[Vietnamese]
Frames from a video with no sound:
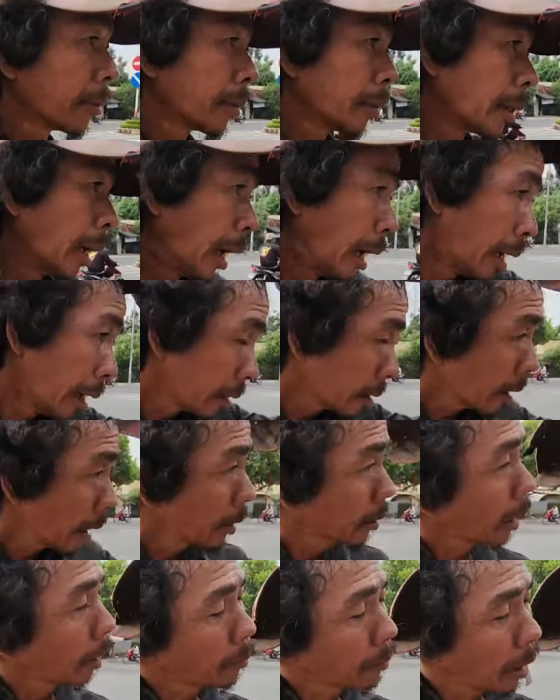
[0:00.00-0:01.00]
ờ,
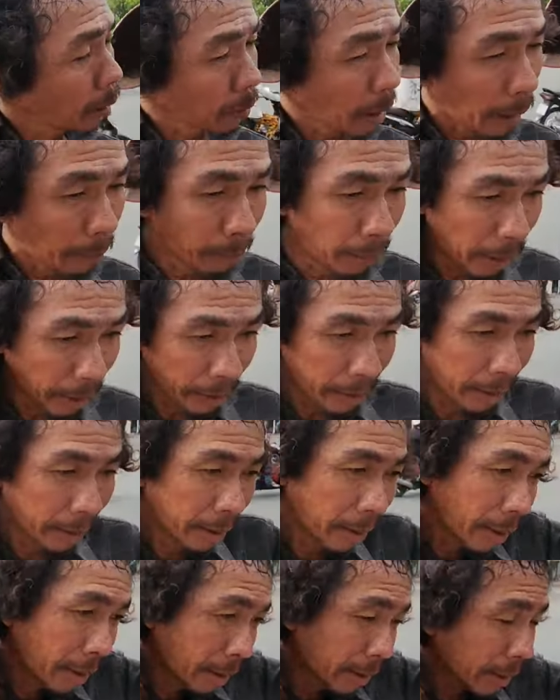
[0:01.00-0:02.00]
năm sáu năm rồi
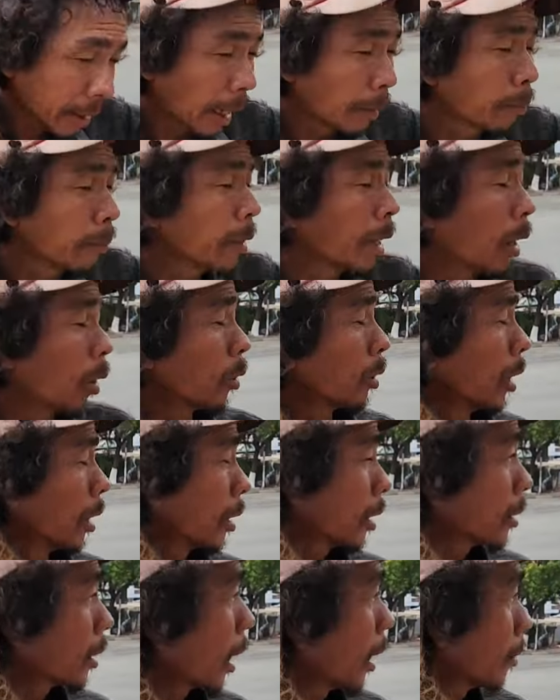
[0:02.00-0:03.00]
dạ.
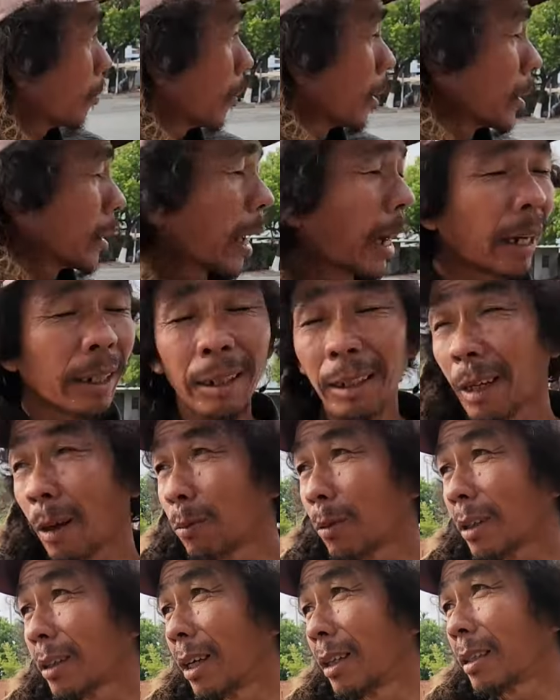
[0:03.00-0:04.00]
nó có
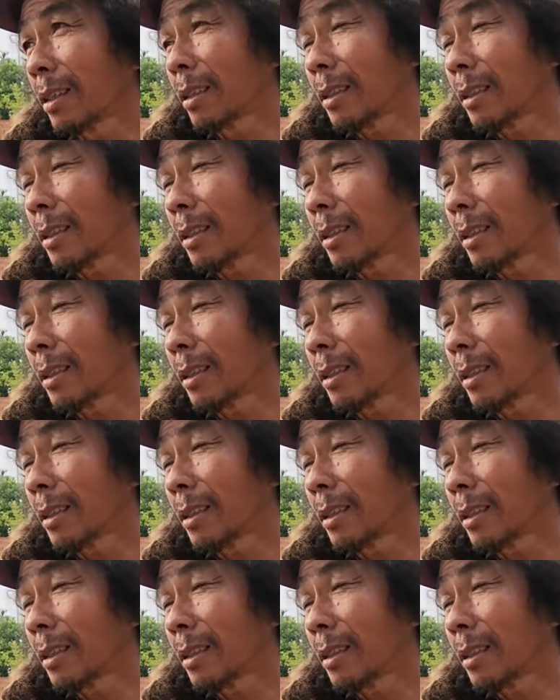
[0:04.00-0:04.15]
được